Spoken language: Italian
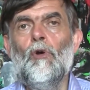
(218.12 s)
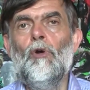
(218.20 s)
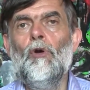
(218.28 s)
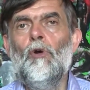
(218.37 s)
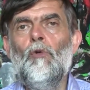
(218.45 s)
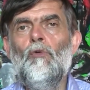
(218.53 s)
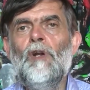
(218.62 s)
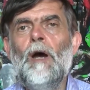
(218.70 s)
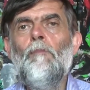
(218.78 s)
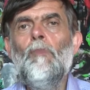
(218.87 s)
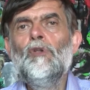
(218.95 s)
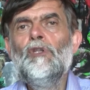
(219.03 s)
eh, una
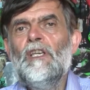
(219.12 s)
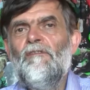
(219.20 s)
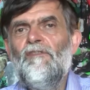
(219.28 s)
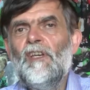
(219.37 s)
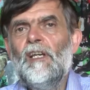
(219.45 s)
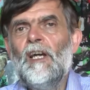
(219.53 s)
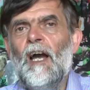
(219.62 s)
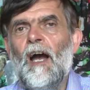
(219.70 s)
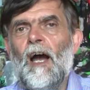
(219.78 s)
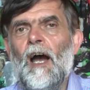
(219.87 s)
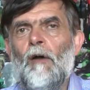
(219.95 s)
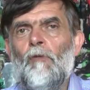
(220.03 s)

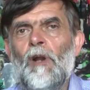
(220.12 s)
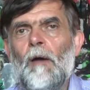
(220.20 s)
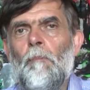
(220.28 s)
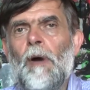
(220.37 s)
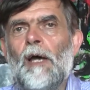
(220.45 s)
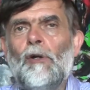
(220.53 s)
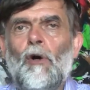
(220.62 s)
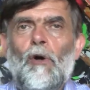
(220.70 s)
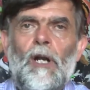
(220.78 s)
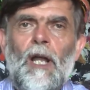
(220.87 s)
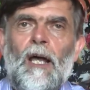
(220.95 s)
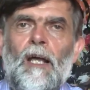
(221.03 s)
modifica a una
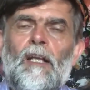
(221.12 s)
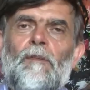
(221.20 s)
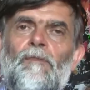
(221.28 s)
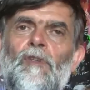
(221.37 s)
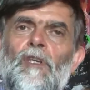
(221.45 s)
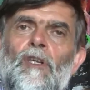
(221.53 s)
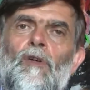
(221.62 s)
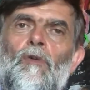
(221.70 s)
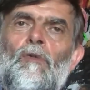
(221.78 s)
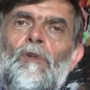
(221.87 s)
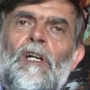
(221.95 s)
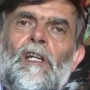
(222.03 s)
parola di
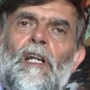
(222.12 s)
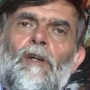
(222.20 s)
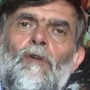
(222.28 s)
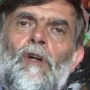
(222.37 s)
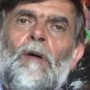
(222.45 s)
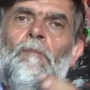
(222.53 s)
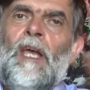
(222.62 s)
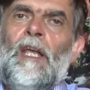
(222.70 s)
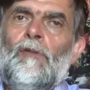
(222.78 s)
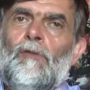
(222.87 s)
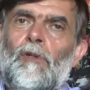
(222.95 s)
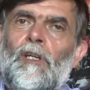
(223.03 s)
un
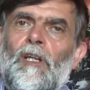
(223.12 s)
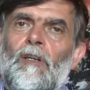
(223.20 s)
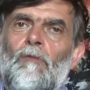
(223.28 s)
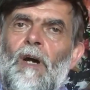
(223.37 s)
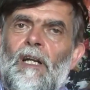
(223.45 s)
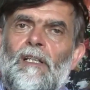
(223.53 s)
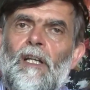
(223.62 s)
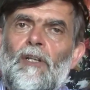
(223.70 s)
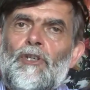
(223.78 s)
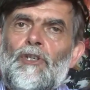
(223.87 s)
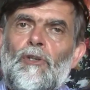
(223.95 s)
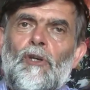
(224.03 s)
regolamento che riguarda la
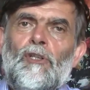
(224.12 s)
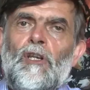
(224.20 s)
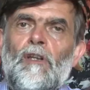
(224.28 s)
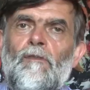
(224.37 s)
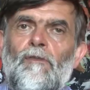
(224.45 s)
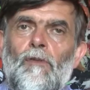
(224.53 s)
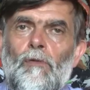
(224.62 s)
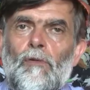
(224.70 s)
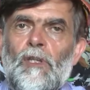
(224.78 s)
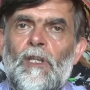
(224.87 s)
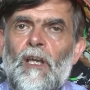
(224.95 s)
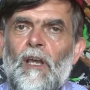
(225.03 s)
gestione dei
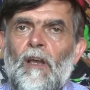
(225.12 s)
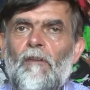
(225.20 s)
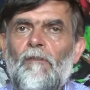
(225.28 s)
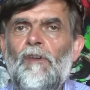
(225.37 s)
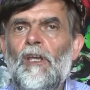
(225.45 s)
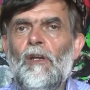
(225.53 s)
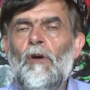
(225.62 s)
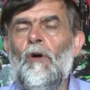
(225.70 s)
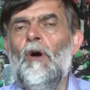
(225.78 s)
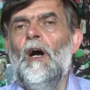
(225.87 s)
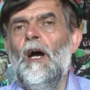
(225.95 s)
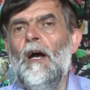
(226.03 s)
rifiuti,
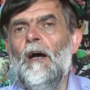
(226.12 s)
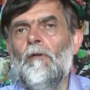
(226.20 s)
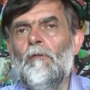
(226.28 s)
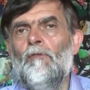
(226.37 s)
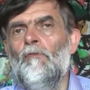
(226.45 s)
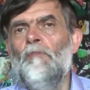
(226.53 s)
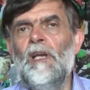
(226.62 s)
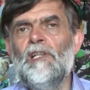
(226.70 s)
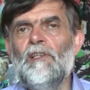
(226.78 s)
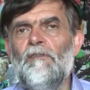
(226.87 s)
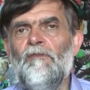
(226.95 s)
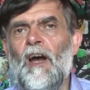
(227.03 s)
fino a un
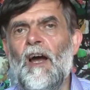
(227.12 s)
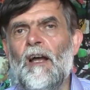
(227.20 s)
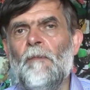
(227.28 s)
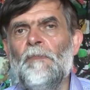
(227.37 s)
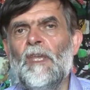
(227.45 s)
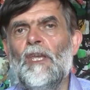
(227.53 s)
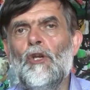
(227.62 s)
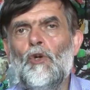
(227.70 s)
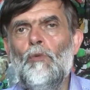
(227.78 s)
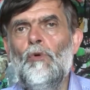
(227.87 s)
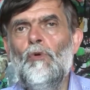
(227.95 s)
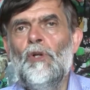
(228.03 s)
mese fa i
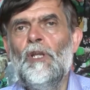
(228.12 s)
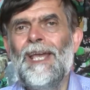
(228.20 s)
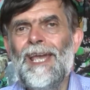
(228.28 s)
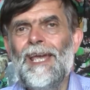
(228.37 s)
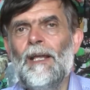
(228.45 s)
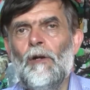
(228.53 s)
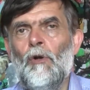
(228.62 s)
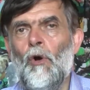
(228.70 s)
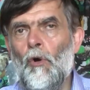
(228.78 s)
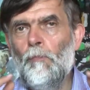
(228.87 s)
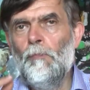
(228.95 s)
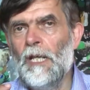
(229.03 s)
comuni
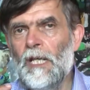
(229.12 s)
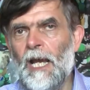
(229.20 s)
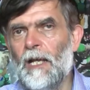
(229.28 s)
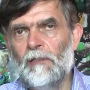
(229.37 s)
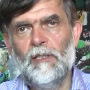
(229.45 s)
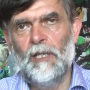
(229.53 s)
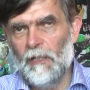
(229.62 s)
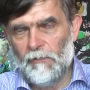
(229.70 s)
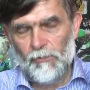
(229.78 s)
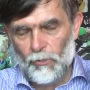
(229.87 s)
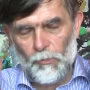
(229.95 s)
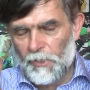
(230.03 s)
erano obbligati,
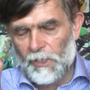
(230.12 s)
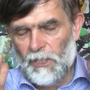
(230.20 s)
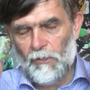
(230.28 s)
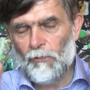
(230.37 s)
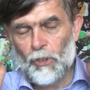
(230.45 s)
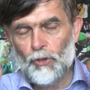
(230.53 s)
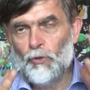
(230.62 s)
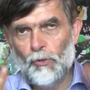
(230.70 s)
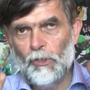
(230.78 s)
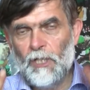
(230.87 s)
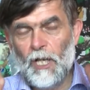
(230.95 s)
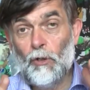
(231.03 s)
sto per dire
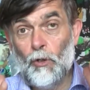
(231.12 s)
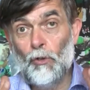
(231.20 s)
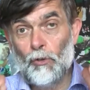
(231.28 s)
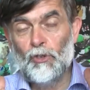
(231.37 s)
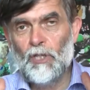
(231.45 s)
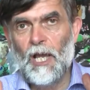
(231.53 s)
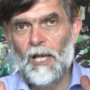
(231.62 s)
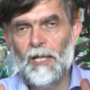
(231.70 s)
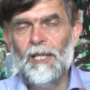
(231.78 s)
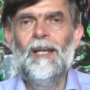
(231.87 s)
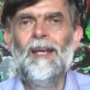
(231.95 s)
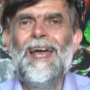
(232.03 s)
un'assurdità
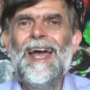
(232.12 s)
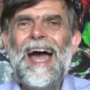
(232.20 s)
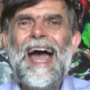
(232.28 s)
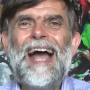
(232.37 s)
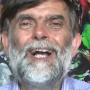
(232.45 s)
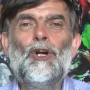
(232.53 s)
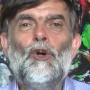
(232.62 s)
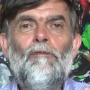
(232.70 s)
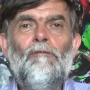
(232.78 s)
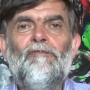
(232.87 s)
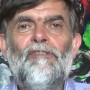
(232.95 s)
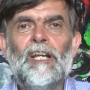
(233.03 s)
colossale, a
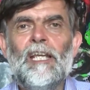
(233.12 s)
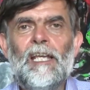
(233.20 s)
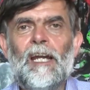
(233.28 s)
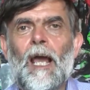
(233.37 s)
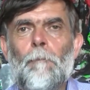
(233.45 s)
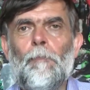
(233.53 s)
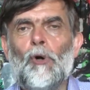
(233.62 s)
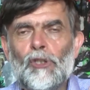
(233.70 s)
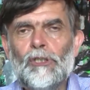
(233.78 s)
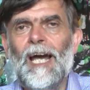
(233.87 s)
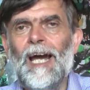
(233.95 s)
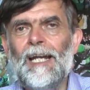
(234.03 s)
conferire, a
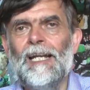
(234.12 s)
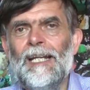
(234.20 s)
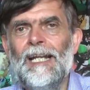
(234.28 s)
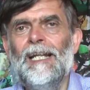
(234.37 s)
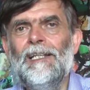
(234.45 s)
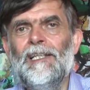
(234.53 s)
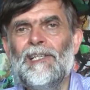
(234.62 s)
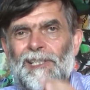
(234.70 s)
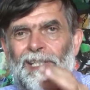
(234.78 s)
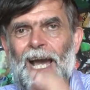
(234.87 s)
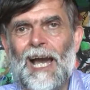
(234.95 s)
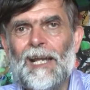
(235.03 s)
portare nelle
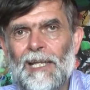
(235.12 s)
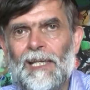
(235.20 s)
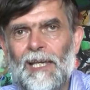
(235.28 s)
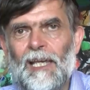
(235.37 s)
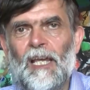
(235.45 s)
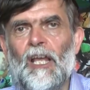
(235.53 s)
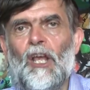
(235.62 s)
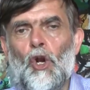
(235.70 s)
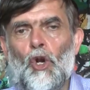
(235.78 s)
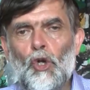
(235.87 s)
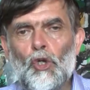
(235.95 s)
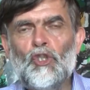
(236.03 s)
discariche
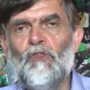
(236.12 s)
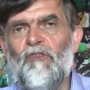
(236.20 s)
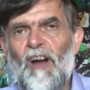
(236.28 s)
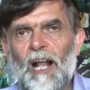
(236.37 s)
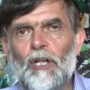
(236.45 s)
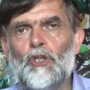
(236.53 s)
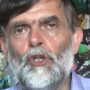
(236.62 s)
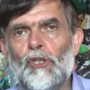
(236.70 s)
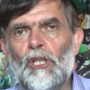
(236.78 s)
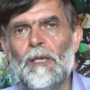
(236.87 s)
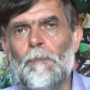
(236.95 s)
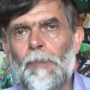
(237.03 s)
lo sfalcio
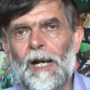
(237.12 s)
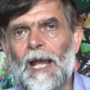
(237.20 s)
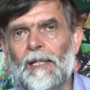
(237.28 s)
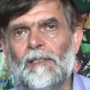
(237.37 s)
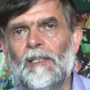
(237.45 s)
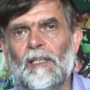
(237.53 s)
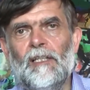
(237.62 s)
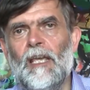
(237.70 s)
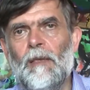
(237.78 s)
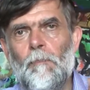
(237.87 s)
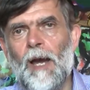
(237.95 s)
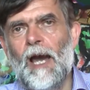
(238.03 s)
dei prati
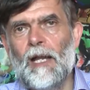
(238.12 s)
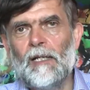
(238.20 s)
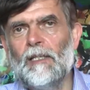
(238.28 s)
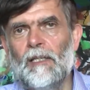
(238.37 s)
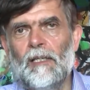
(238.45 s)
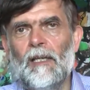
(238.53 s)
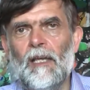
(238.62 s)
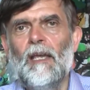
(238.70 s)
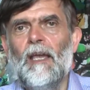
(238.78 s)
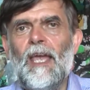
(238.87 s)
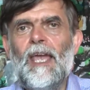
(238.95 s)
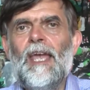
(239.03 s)
dei parchi
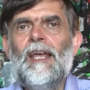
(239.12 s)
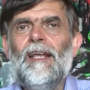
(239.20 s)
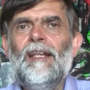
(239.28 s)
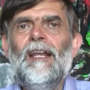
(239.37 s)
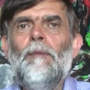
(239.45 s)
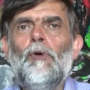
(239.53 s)
e le